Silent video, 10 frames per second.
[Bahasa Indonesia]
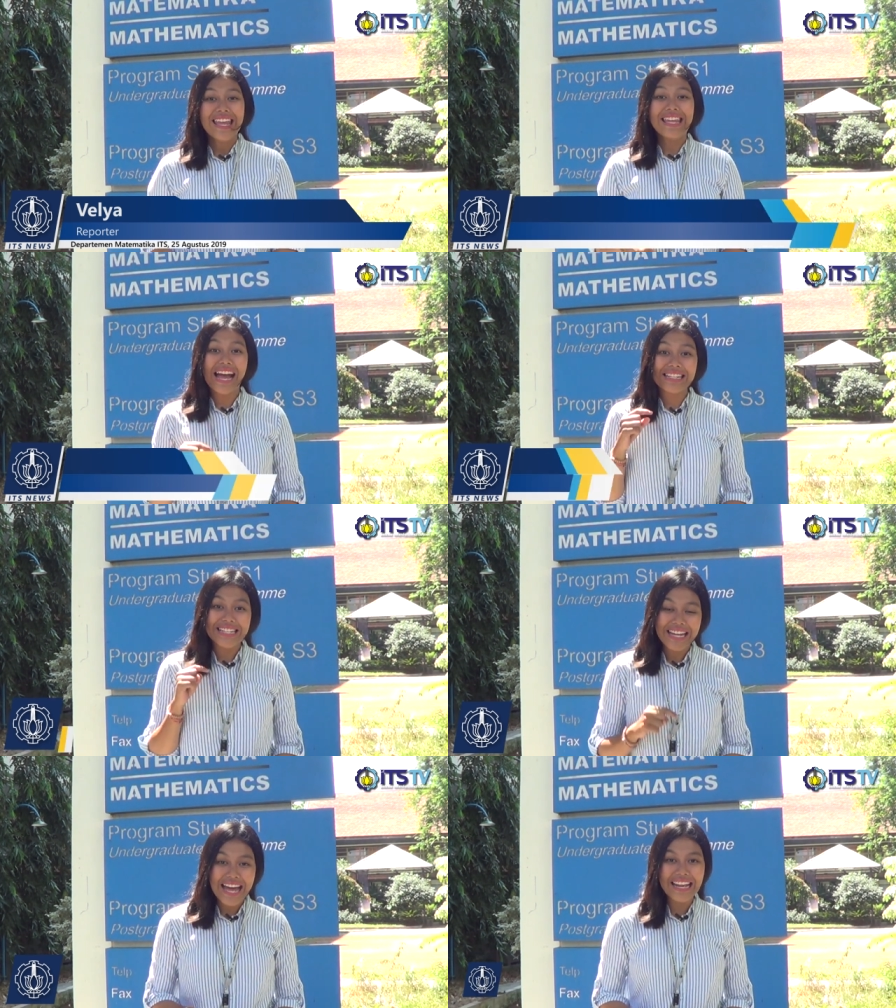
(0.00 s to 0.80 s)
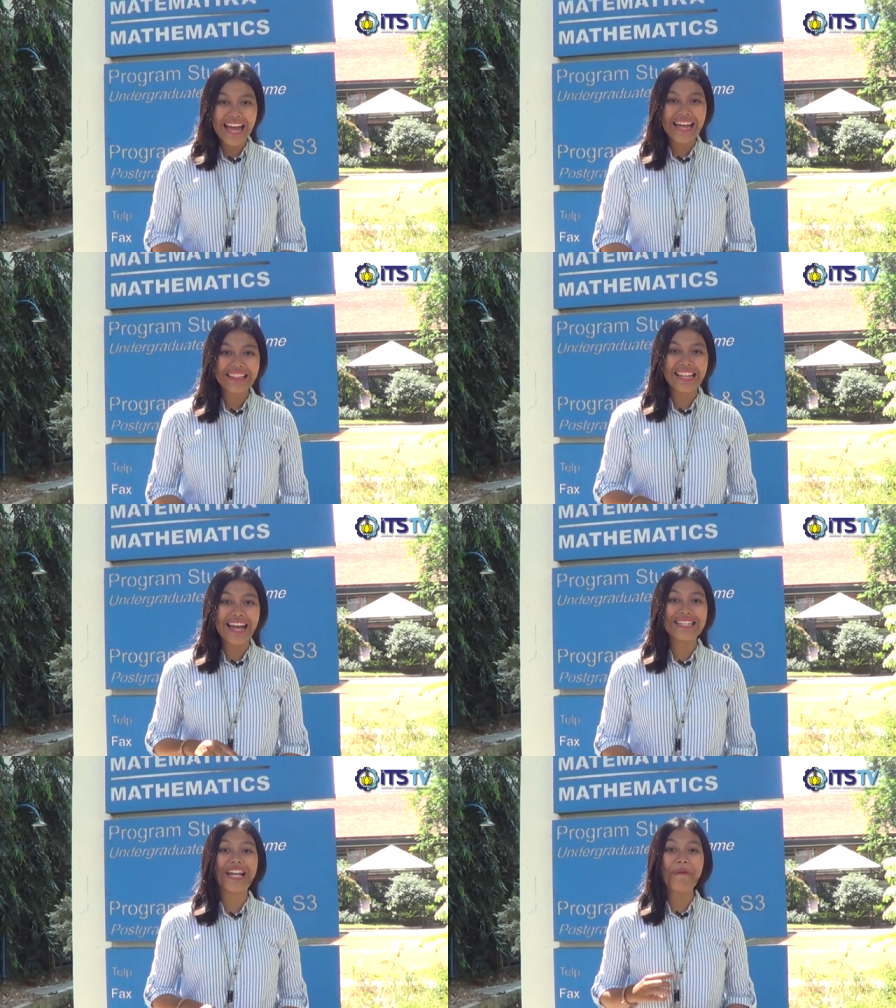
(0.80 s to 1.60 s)
yang sekarang
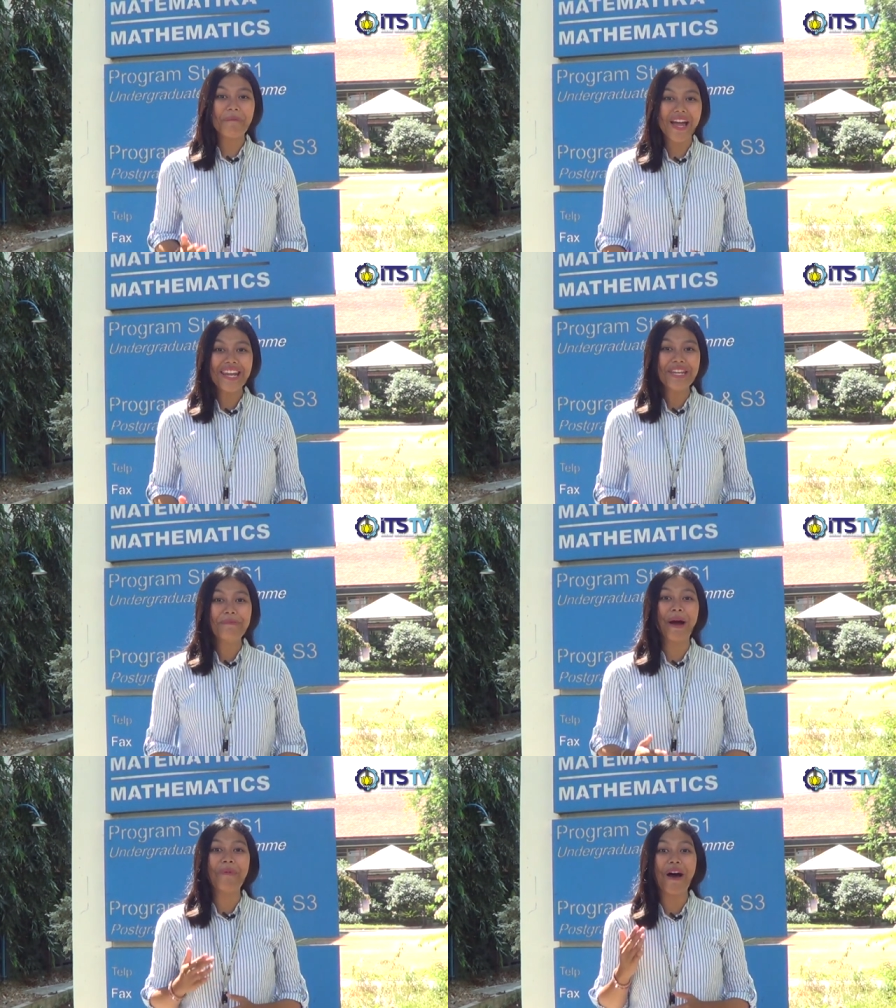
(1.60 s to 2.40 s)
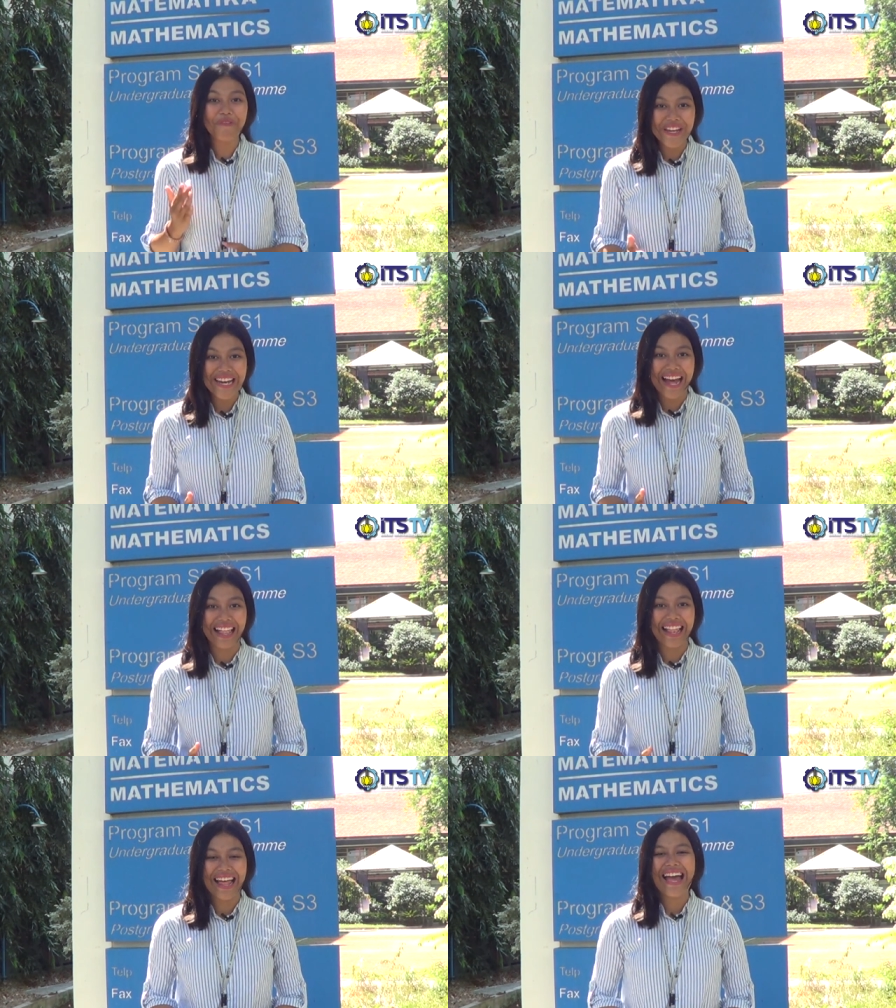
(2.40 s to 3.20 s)
telah sampai di babak final.